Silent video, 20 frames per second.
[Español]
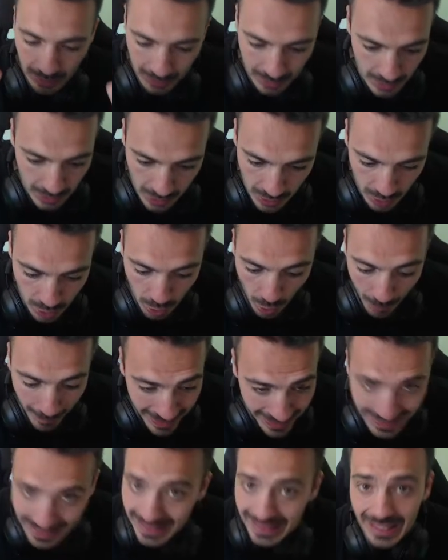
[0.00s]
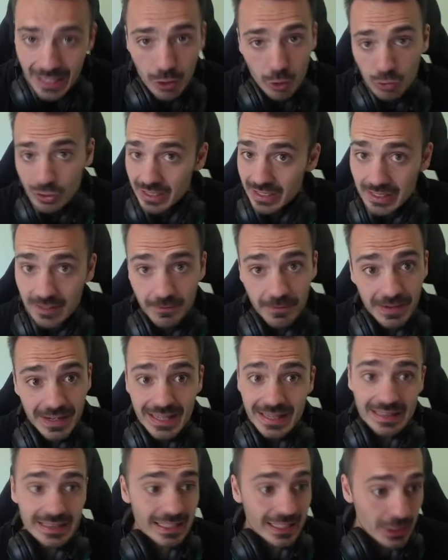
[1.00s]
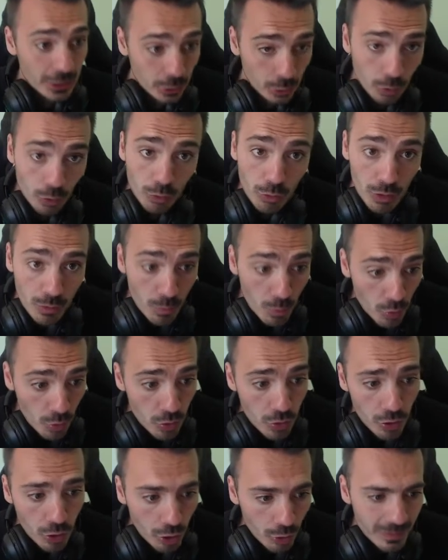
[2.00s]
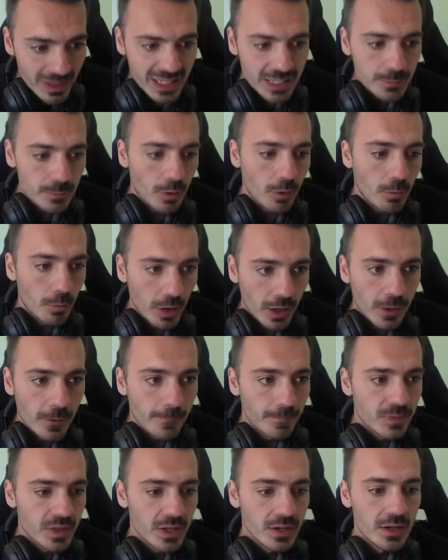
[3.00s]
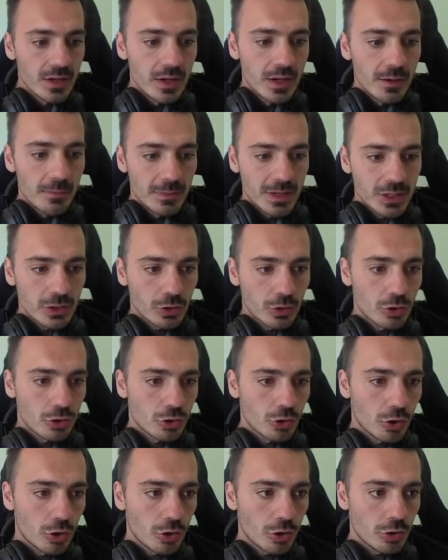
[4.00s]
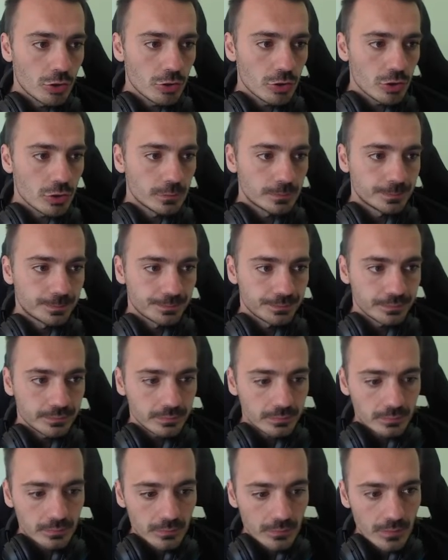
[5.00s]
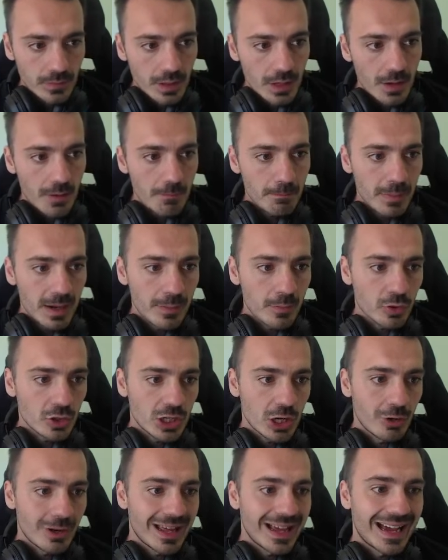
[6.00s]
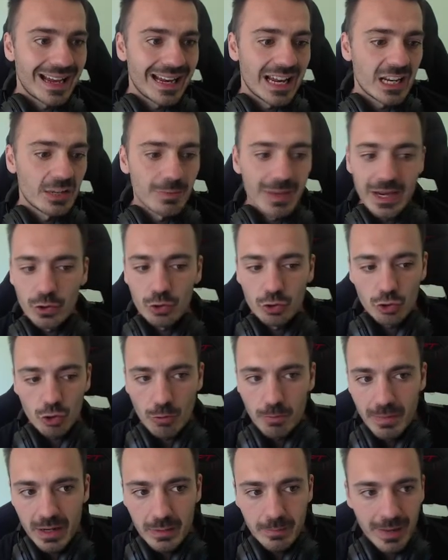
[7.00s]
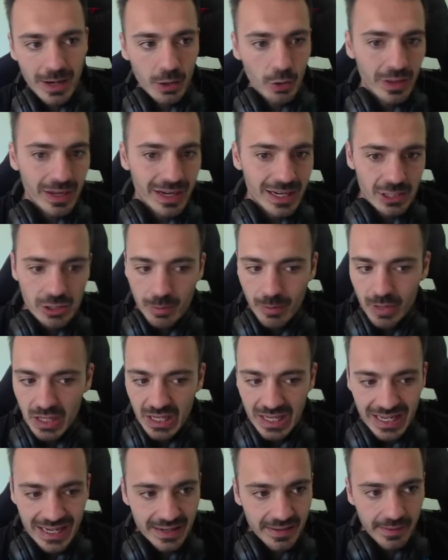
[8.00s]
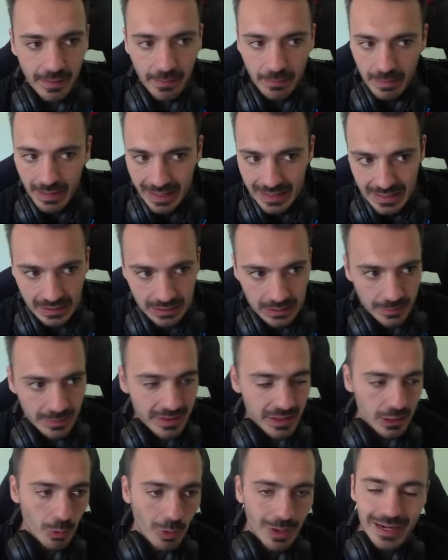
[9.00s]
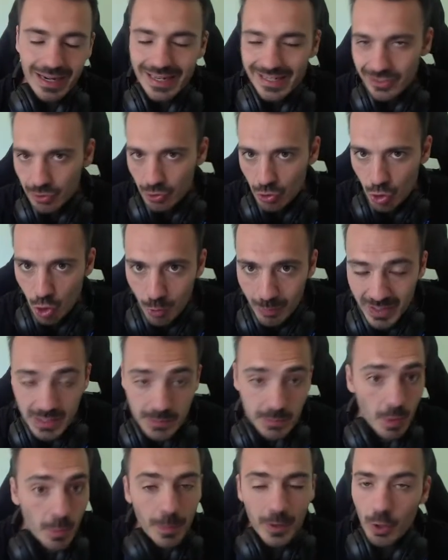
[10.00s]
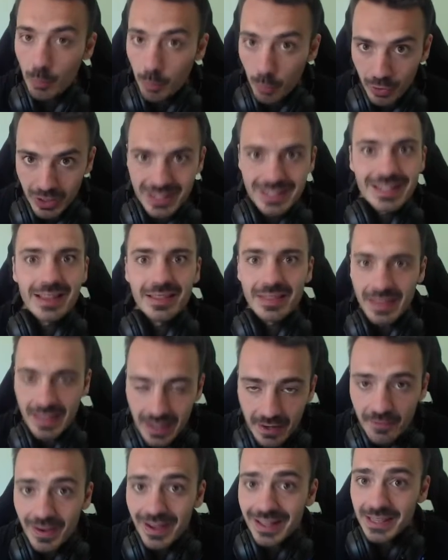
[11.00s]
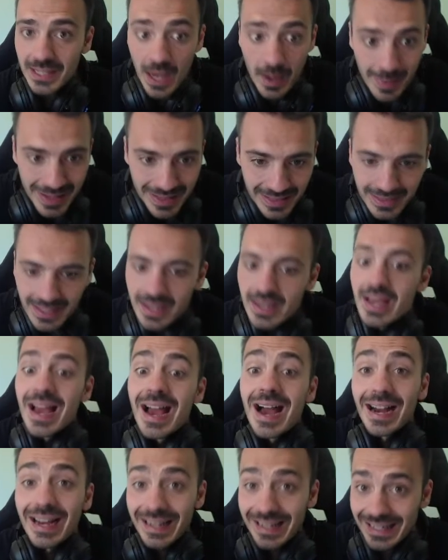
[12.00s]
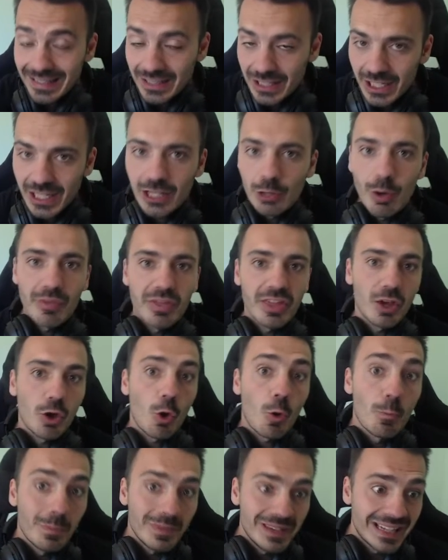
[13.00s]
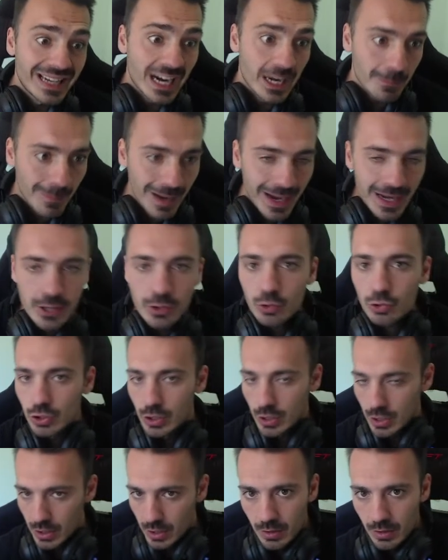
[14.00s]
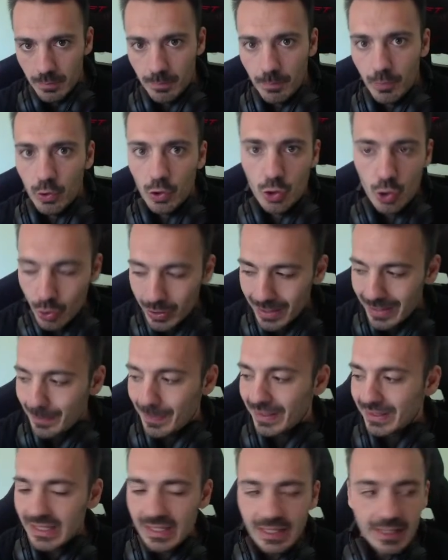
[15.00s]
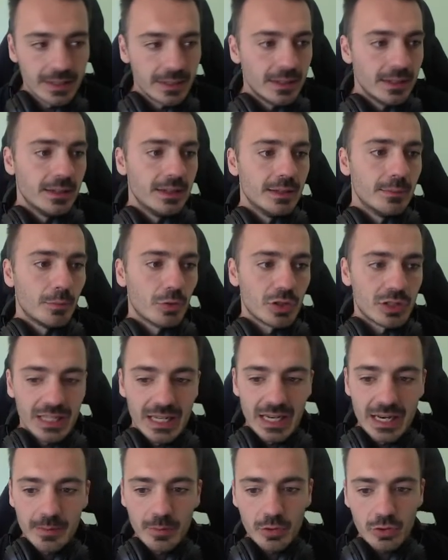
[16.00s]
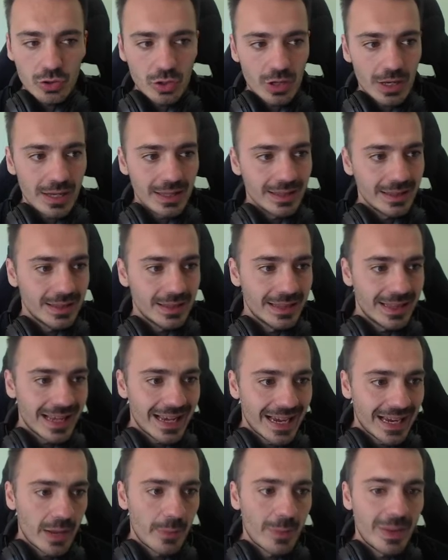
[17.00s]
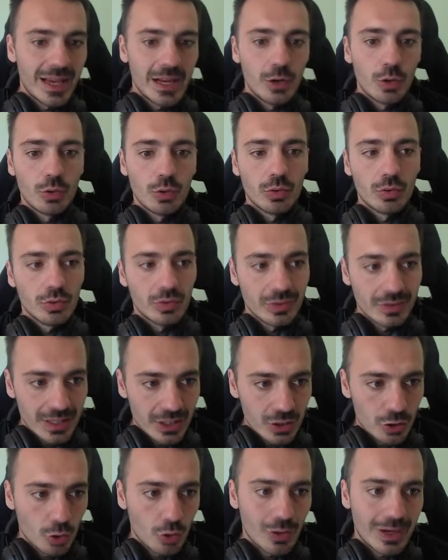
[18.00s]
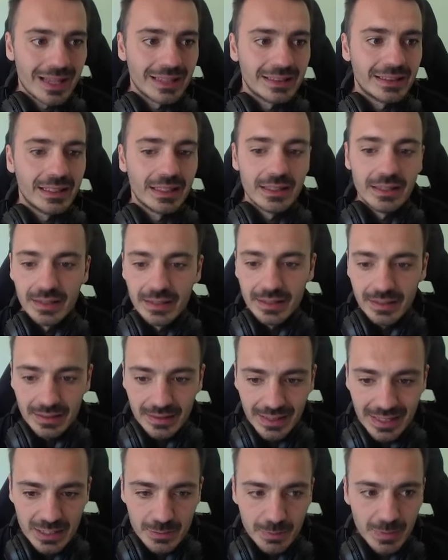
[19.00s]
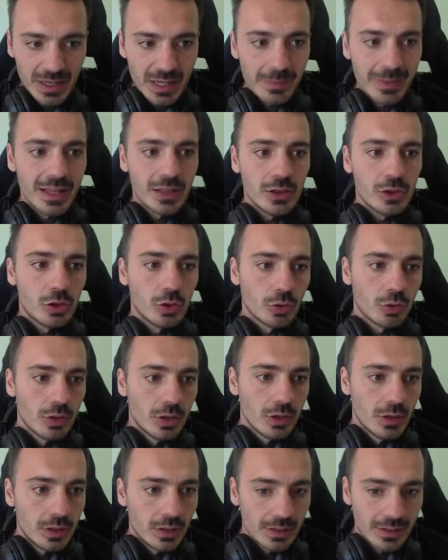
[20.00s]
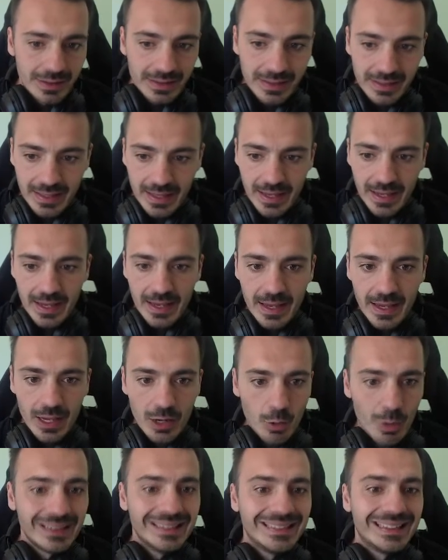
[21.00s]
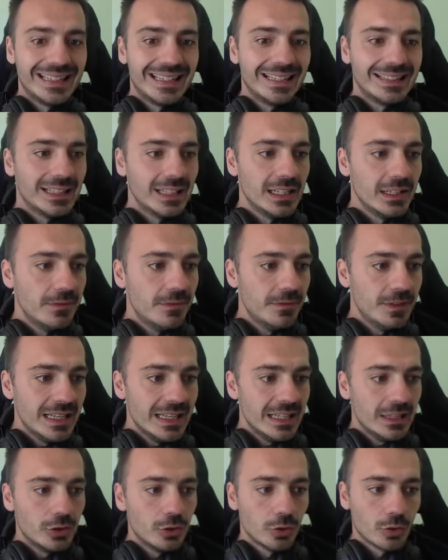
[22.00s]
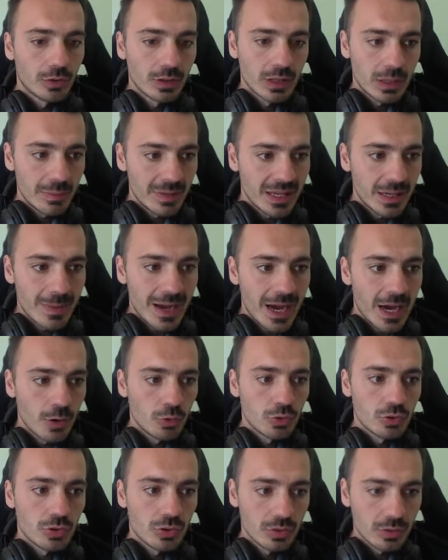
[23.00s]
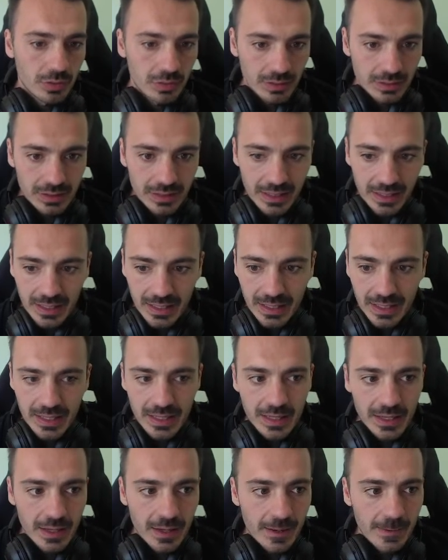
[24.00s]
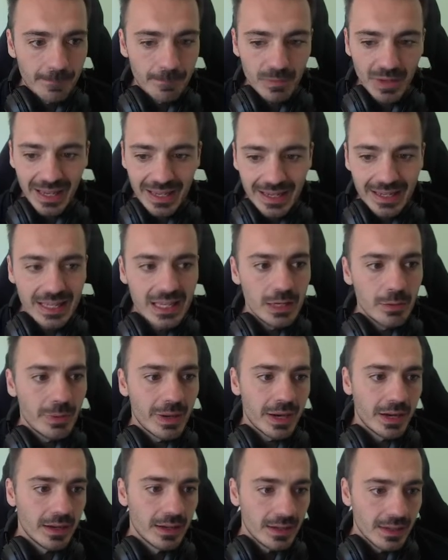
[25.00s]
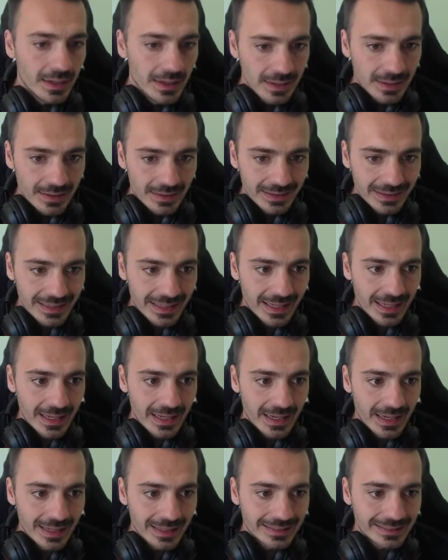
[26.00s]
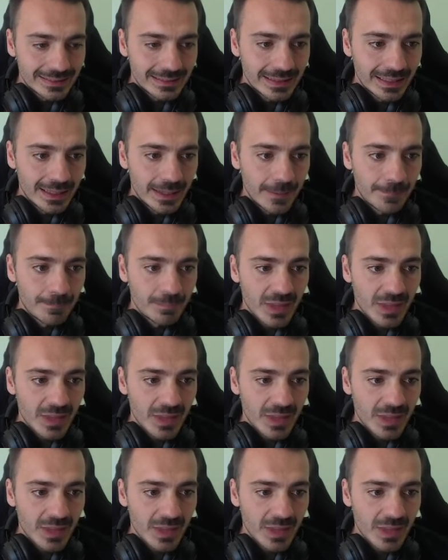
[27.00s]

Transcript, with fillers: no me dice cosas diferentes, todo el mundo lo mismo. Bueno, visto los gorros, vamos ahora a las manos. Con ver mano derecha, mano izquierda, da exactamente igual, es lo mismo, pero podéis decir, efectivamente, hay gente que lo hace combinar manos, por no repetir. Pues tenemos de caramelo, de chocolate, de experimento, de guantelete del infinito, de Mickey Mouse, de jengibre, de,